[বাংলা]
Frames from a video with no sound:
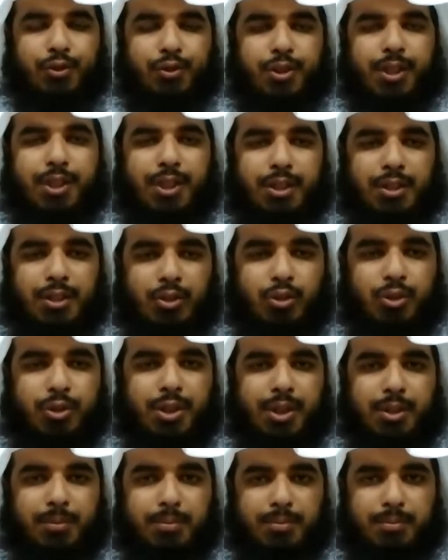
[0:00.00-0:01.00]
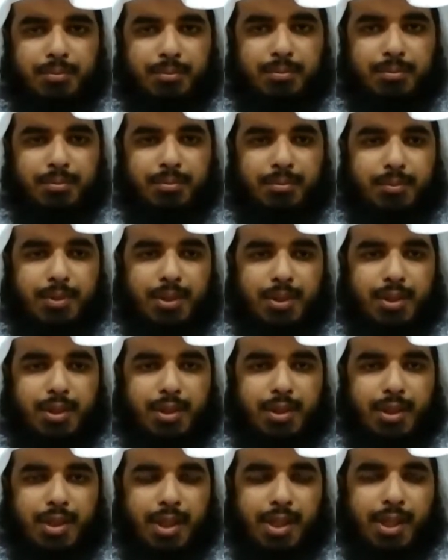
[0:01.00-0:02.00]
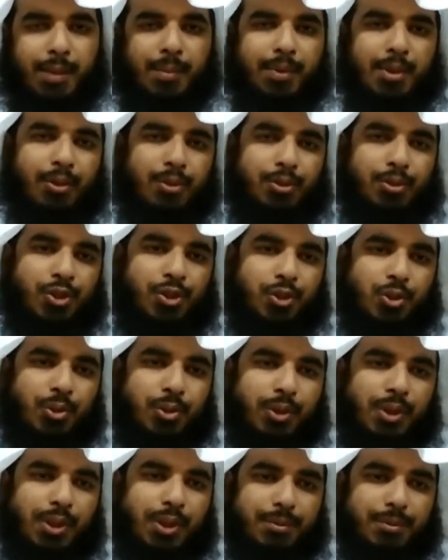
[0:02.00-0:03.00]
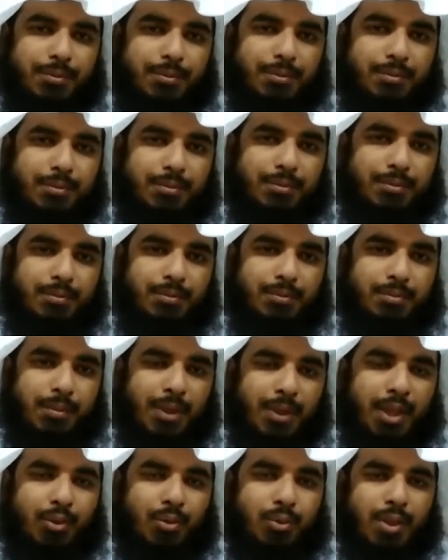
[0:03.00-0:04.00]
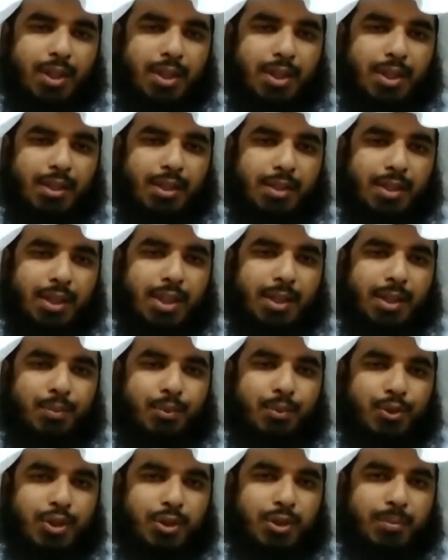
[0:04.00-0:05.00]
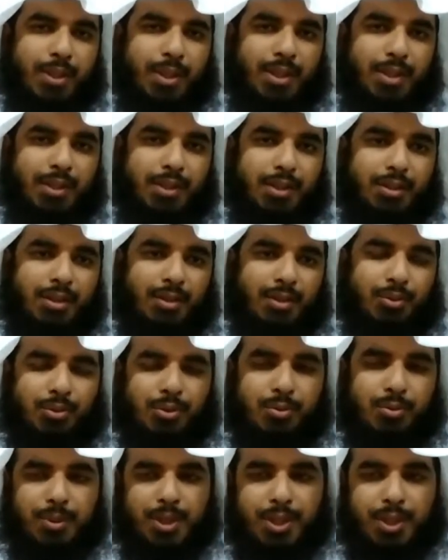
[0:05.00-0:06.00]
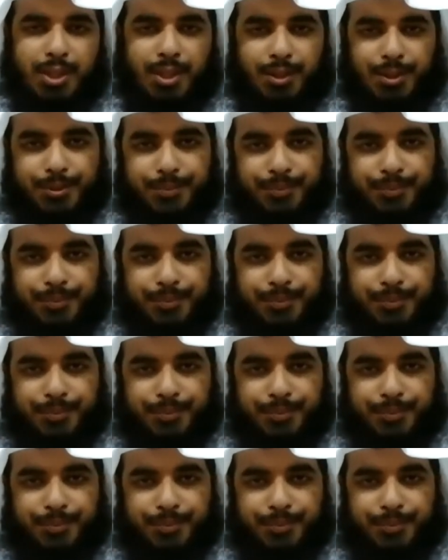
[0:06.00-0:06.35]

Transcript: ফকির গরিব আর আমরা হচ্ছে ধনী মালওয়ালা টাকা পয়সার মালিক নওয়াজবিল্লা